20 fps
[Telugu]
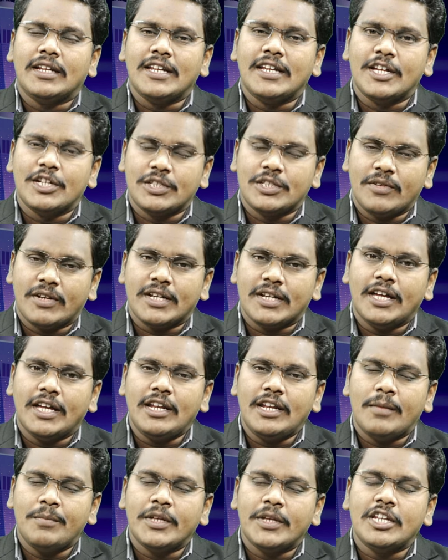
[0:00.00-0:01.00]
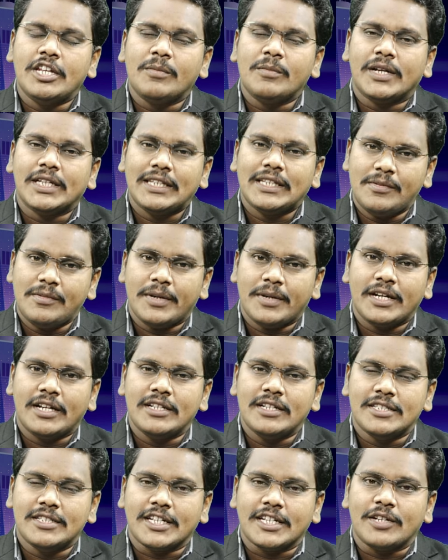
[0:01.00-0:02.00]
నియోజకవర్గాల అభ్యర్థులు మాత్రమే
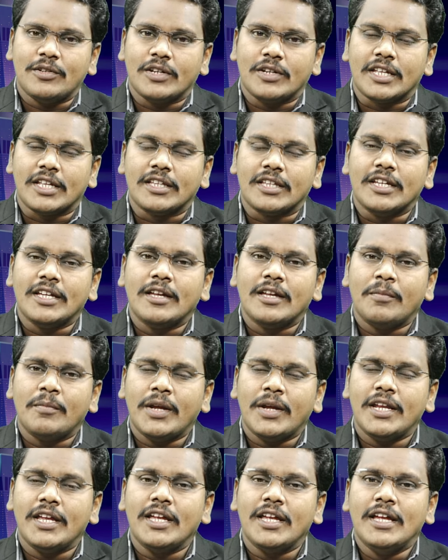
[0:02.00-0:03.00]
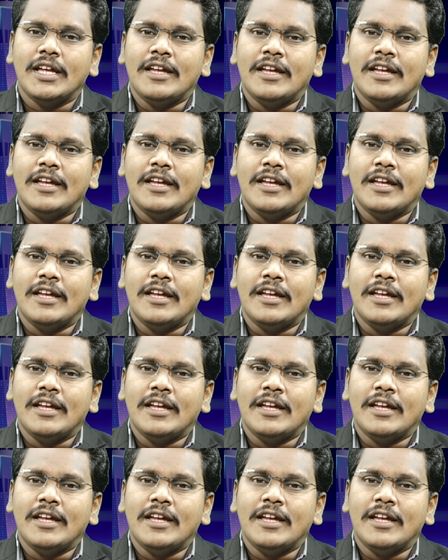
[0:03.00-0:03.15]
ప్రకటించారు అనేది మరి